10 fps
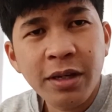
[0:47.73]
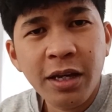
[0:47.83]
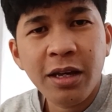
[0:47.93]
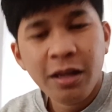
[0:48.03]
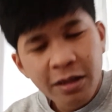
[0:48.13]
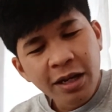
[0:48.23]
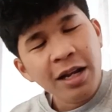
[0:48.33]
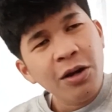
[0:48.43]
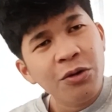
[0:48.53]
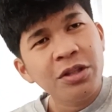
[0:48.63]
Eh,
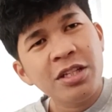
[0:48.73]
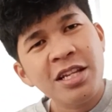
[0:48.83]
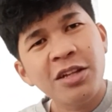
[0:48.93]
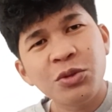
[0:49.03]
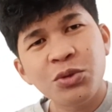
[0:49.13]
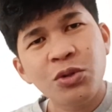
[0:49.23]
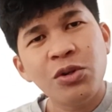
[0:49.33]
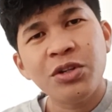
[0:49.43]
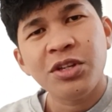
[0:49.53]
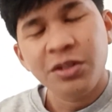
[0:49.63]
kala ko hindi sila
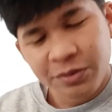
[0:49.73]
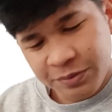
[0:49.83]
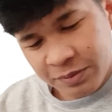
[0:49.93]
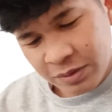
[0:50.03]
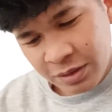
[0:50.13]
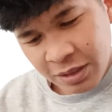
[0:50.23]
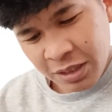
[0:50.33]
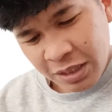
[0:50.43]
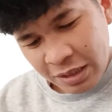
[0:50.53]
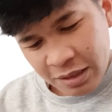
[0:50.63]
tutuloy.
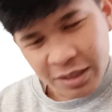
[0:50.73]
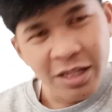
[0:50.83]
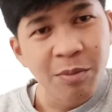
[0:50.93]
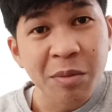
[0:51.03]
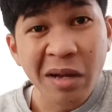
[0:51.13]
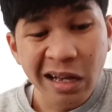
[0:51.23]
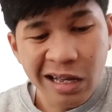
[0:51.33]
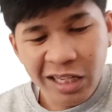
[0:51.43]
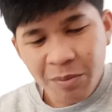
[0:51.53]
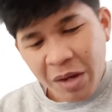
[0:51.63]
Kasi may mga
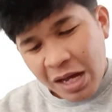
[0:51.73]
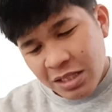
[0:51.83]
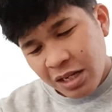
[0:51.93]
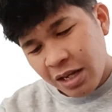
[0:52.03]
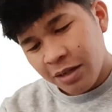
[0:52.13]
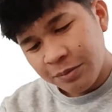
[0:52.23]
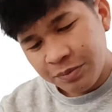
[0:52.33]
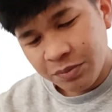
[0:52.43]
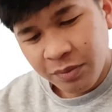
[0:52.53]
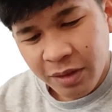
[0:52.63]
karne pa nga sila.
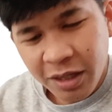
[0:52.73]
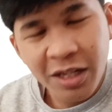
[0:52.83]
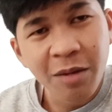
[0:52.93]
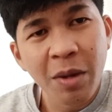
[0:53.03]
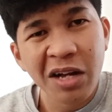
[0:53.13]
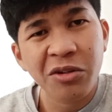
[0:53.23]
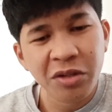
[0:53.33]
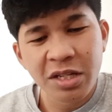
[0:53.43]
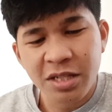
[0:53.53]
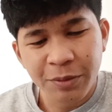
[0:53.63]
Eh, nagbago yung
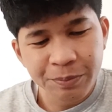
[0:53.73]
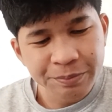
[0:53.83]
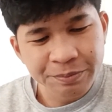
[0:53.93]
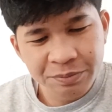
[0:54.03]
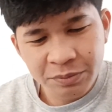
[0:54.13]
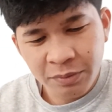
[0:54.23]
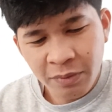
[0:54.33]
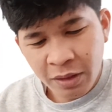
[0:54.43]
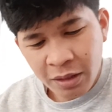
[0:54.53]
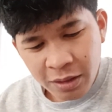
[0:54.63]
isip.
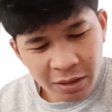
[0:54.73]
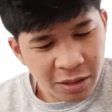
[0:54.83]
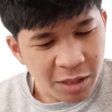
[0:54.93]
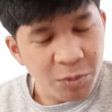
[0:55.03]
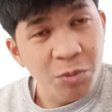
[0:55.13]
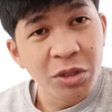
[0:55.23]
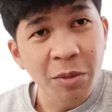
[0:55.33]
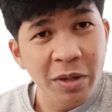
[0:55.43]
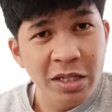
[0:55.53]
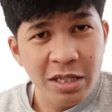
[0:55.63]
Eh,
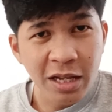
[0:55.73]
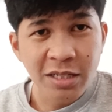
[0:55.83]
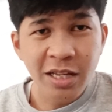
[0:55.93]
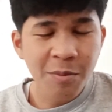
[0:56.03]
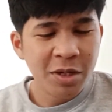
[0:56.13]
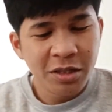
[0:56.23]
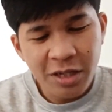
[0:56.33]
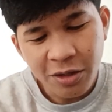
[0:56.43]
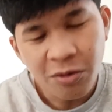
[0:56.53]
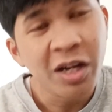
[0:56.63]
pupunta pala sila. Sasama na din
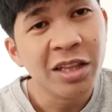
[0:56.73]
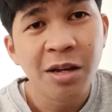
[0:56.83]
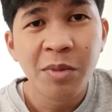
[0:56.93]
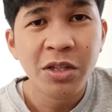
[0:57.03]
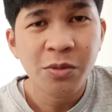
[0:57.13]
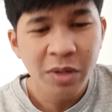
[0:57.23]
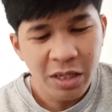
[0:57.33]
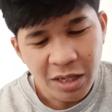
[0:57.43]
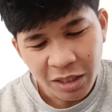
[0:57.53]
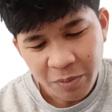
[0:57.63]
ako. Kahit na medyo
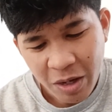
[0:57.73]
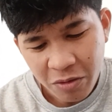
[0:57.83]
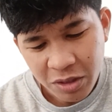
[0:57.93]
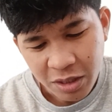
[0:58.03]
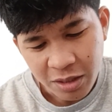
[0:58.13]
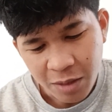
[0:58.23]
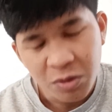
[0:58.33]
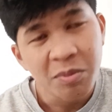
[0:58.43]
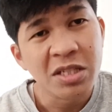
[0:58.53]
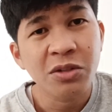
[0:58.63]
may karne pa ako dyan.
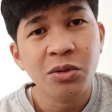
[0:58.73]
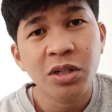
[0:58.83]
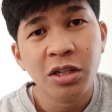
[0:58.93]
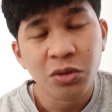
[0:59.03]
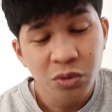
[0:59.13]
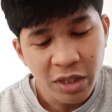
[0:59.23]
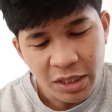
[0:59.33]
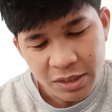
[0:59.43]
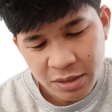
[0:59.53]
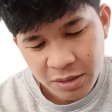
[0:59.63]
Nabot pa siguro ng 2
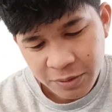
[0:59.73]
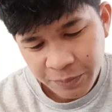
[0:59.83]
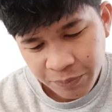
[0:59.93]
days.